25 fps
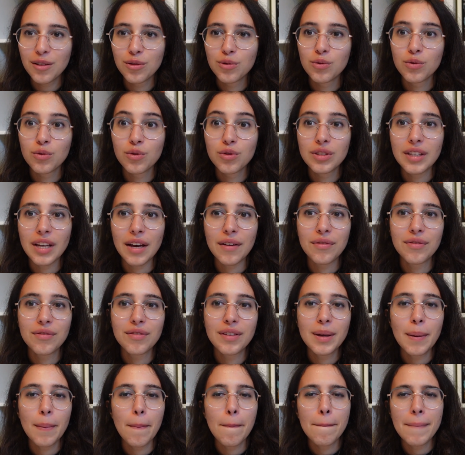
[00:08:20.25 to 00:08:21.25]
Donc ça
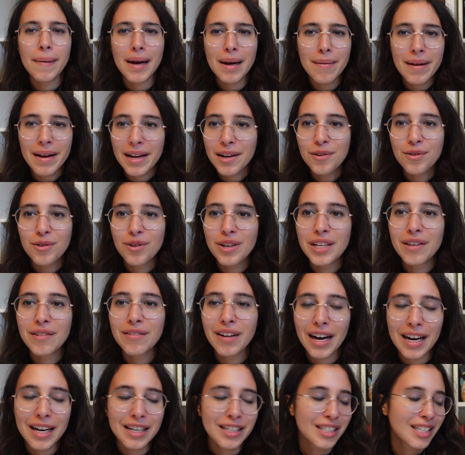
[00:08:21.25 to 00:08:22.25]
fait pas mal de
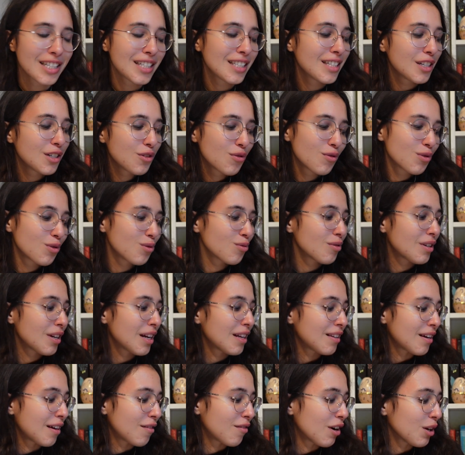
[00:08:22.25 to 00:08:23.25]
livres à acheter si je veux tous
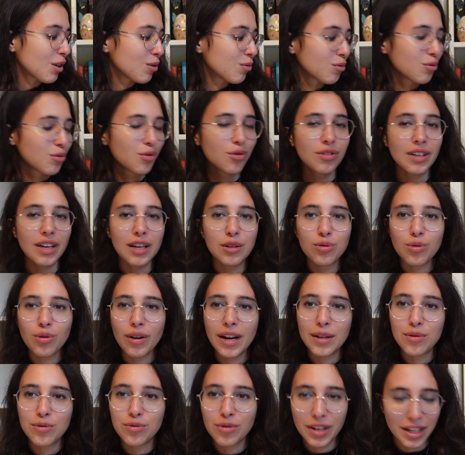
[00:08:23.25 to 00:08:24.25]
les avoir. Donc ce sera sur
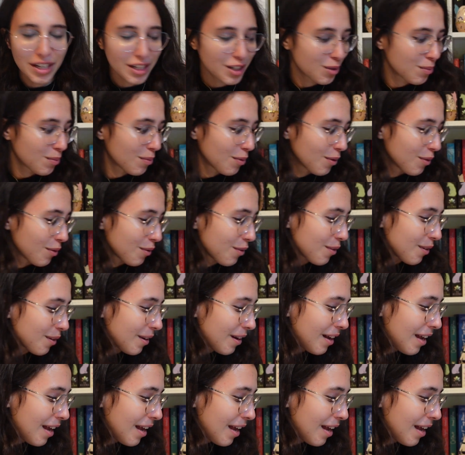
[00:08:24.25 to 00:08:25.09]
la durée, je pense.